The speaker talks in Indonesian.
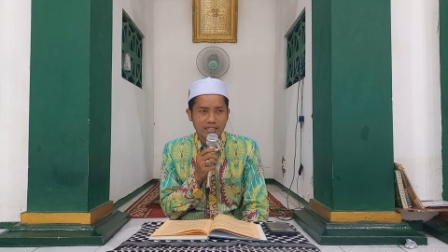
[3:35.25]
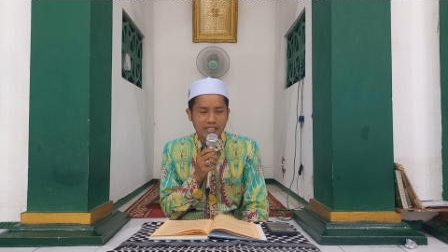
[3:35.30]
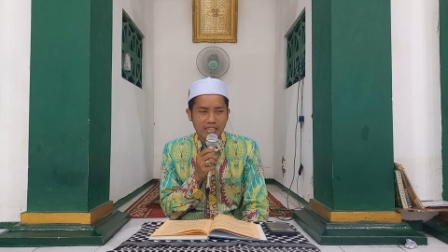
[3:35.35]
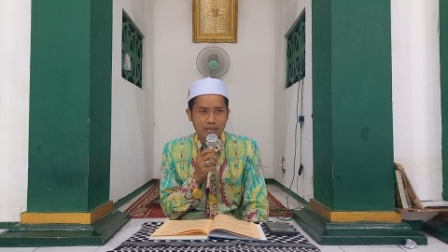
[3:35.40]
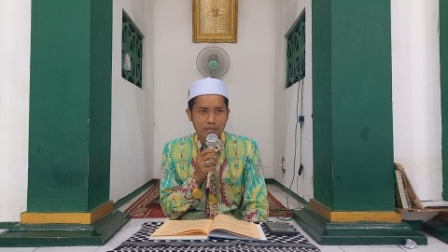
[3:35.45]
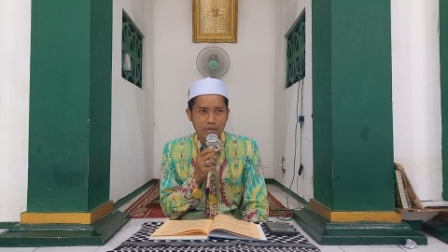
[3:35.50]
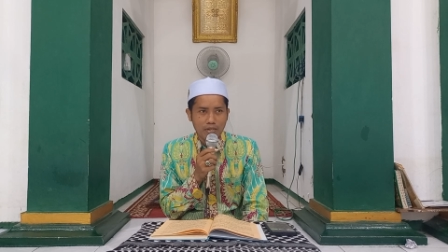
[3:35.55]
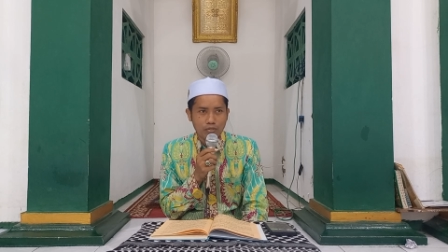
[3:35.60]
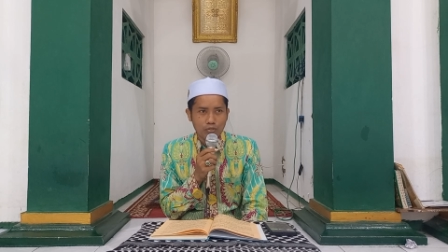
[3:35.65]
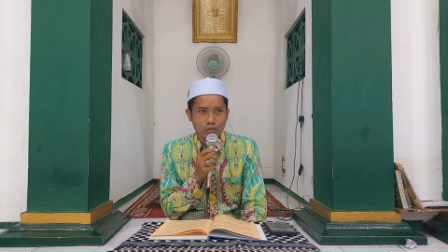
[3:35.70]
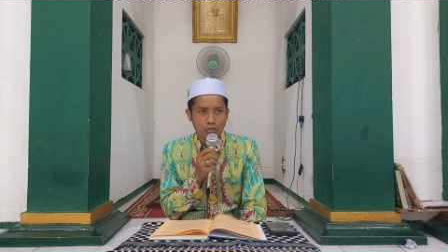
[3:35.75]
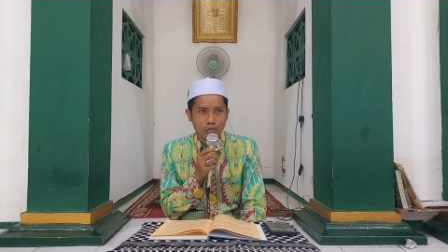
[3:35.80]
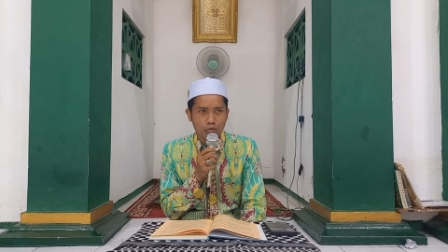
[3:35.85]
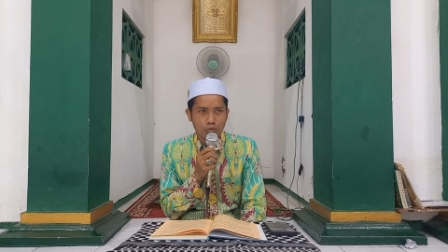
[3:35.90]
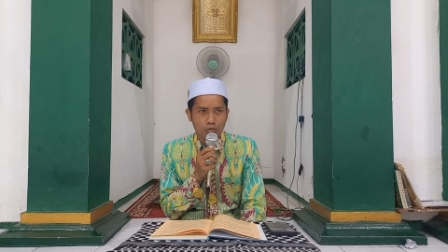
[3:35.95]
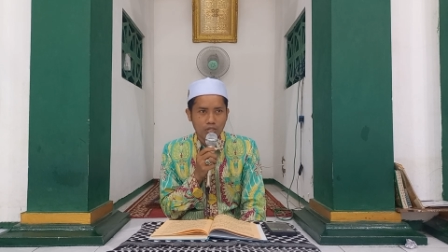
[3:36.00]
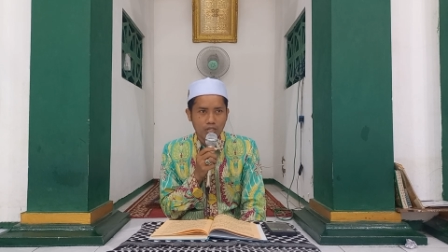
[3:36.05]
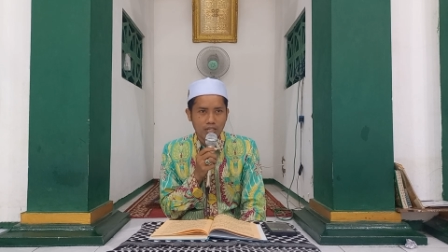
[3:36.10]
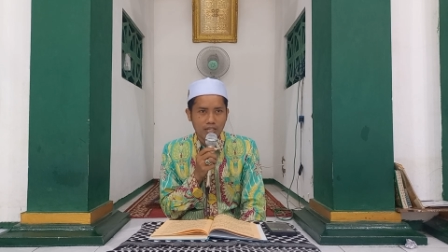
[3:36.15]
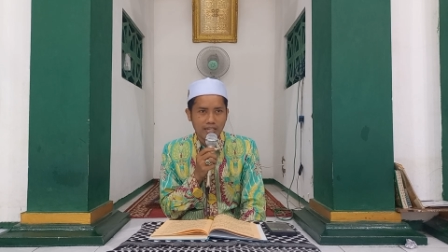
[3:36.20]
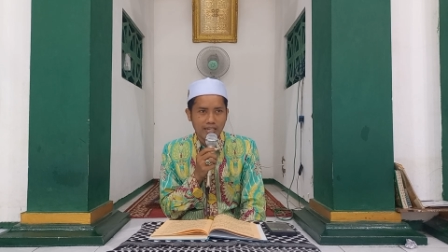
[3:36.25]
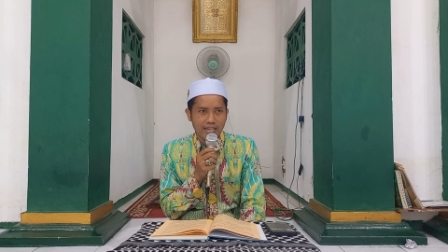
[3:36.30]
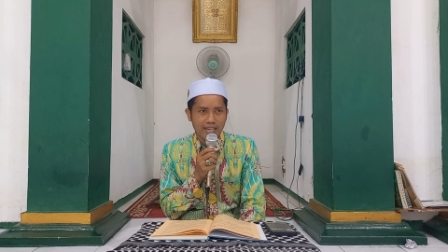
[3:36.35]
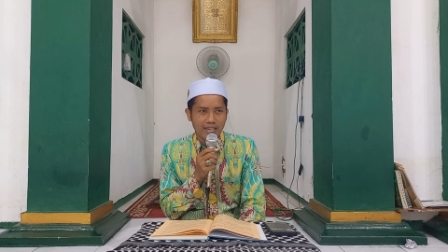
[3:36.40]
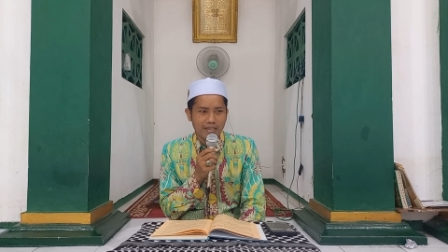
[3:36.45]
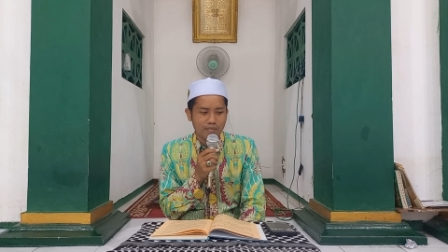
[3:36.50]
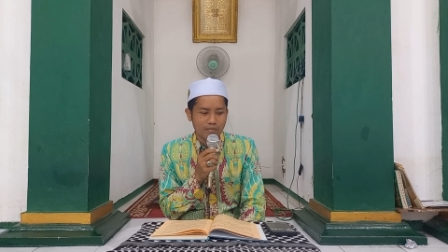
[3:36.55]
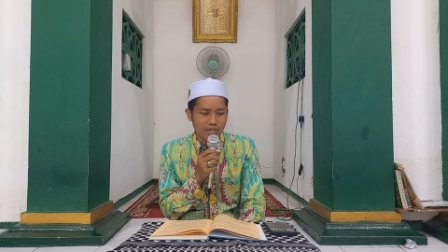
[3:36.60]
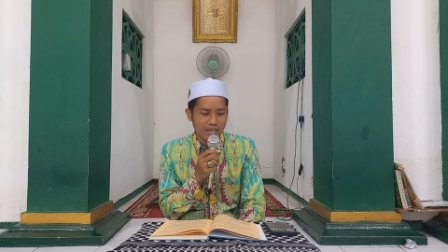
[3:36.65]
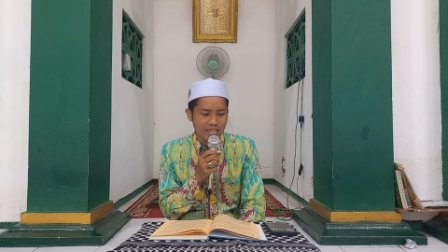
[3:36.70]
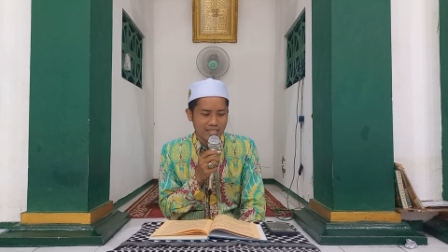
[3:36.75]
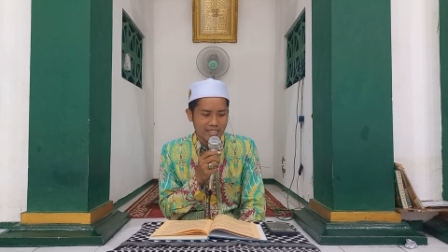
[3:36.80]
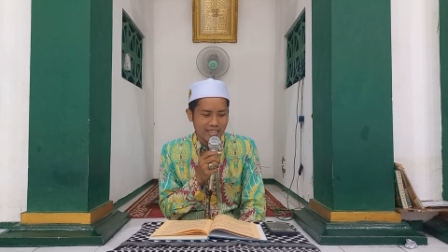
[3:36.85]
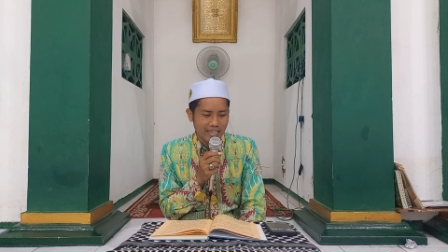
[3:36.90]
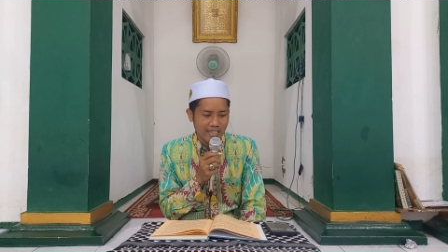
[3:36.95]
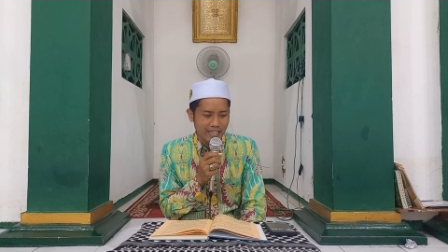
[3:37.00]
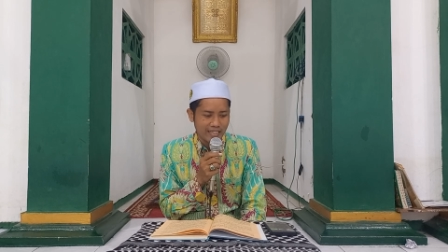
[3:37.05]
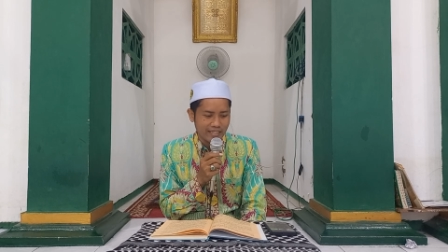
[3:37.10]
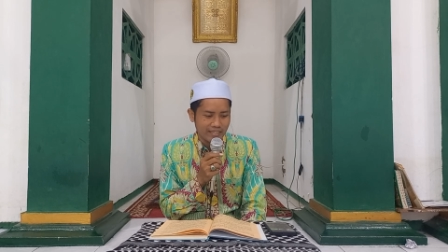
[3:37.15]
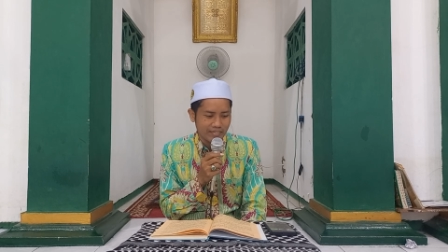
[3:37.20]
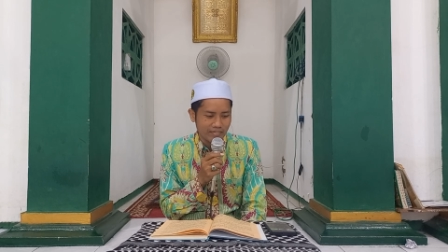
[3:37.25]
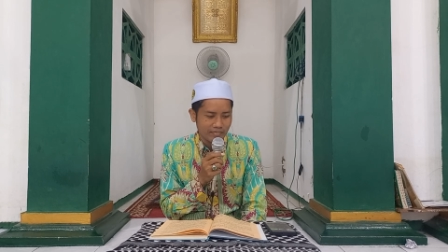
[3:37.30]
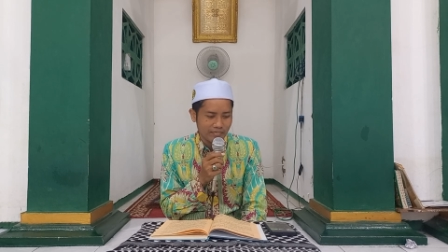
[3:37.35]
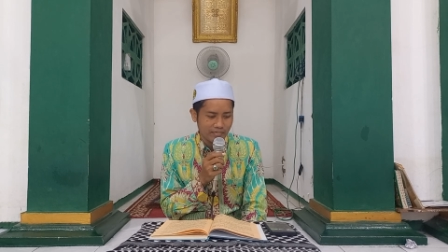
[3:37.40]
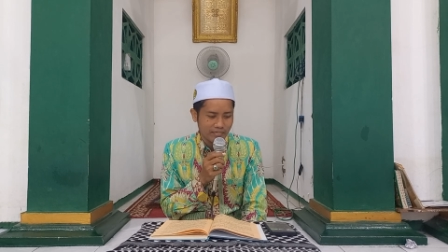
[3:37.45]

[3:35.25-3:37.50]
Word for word: Termasuk juga nahan perasaan.